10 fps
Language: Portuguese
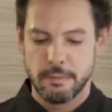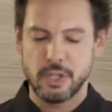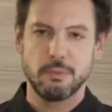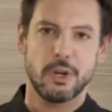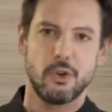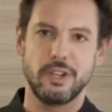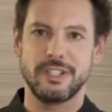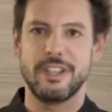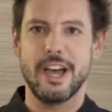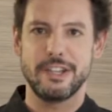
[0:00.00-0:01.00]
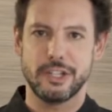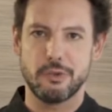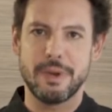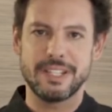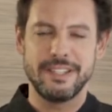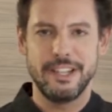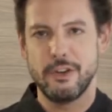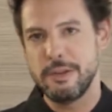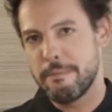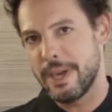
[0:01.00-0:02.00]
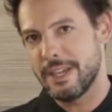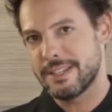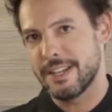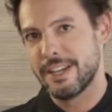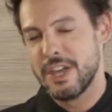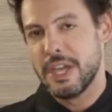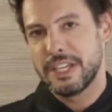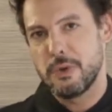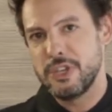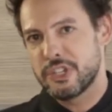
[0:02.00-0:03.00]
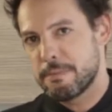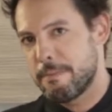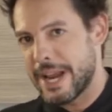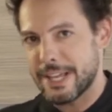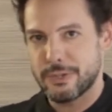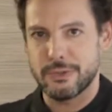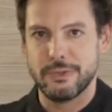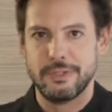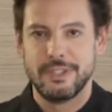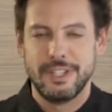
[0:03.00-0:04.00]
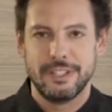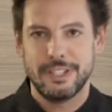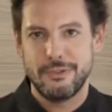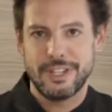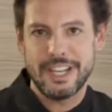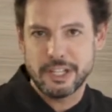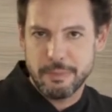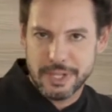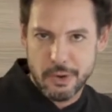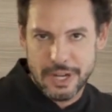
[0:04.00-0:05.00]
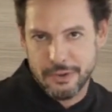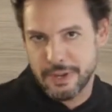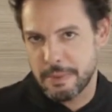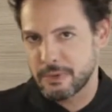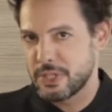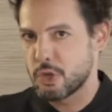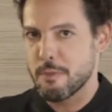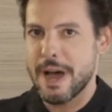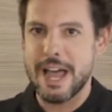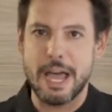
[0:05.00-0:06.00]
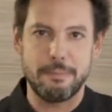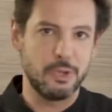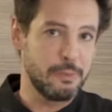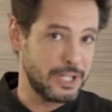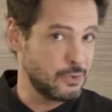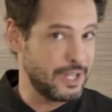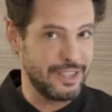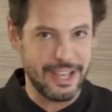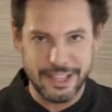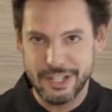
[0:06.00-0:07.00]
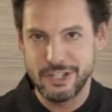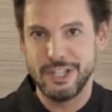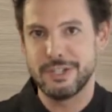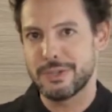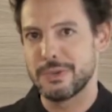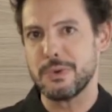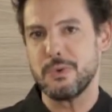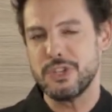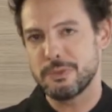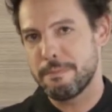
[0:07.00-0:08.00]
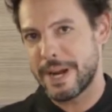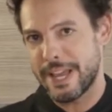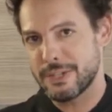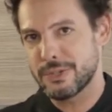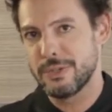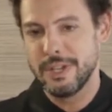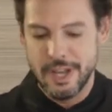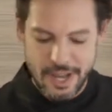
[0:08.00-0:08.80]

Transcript: Mas uma curiosidade é que o brasileiro ele pensa que o expresso, na verdade, é porque é um café para você tomar rápido, mas não é nada disso. O expresso